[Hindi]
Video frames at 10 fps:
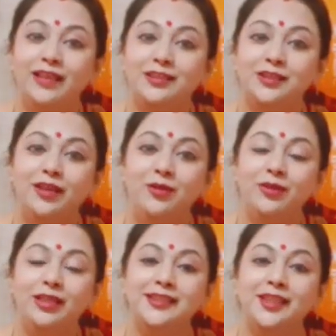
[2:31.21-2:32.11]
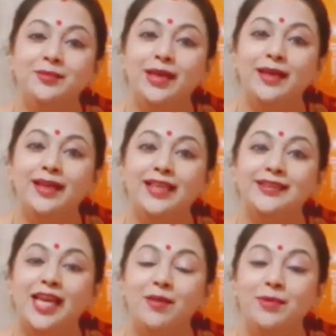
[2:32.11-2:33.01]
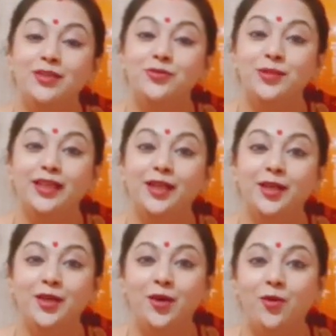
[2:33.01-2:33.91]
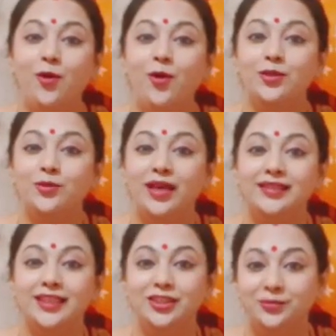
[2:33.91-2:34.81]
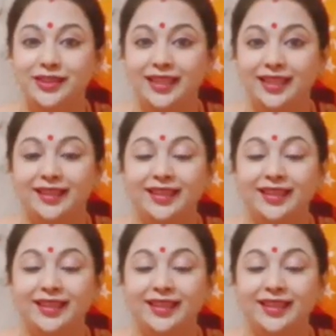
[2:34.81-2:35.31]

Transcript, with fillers: राशि वालों के लिए शनि महाराज लाभेश भी हैं और द्वादेश भी हैं